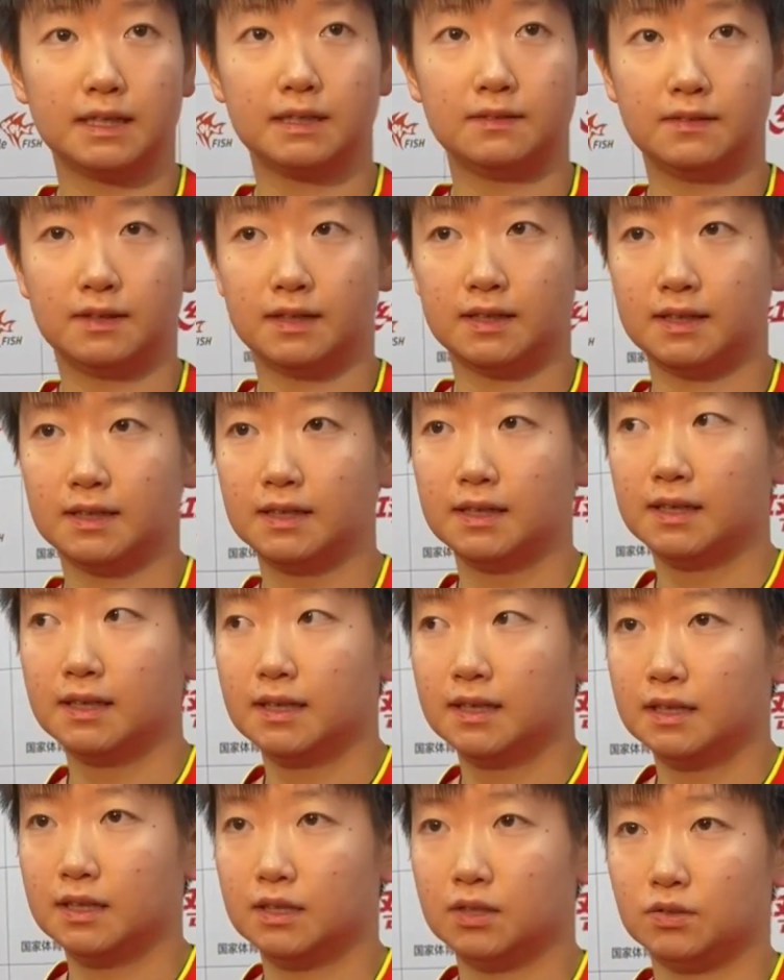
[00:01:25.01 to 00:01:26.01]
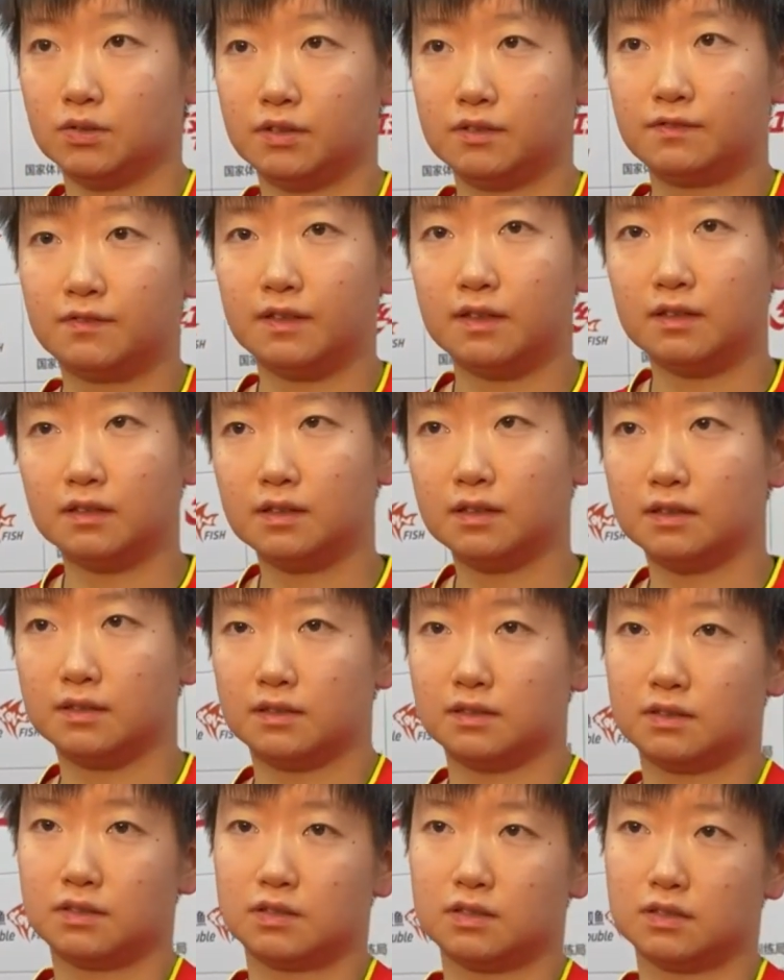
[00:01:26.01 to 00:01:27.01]
因为有一方肯
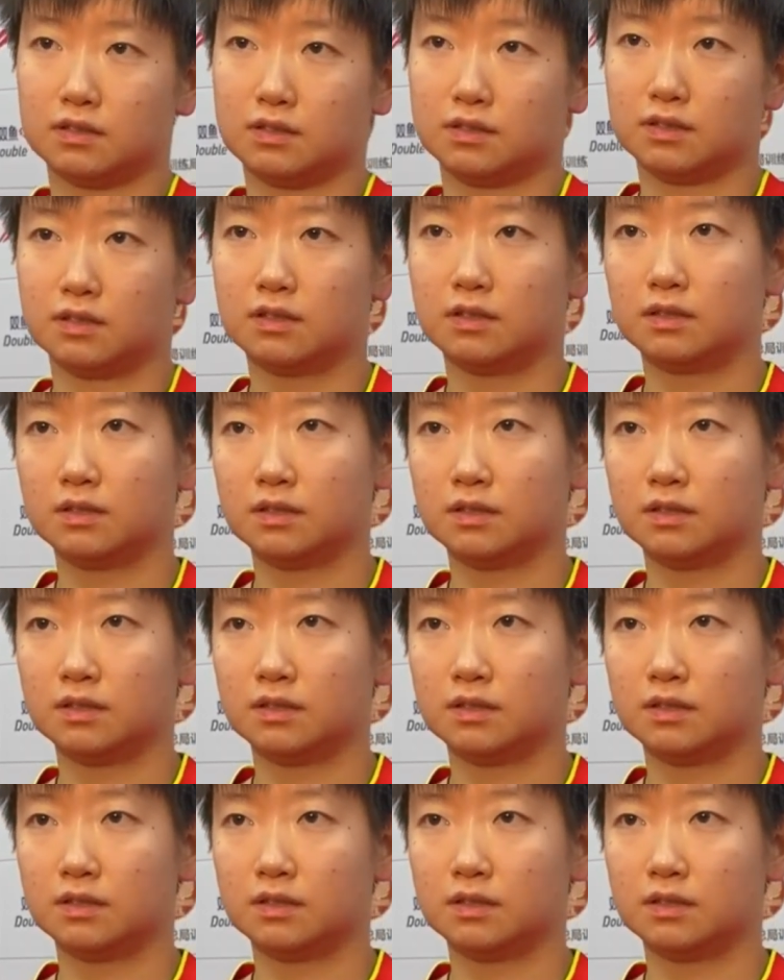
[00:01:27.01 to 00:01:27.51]
定是。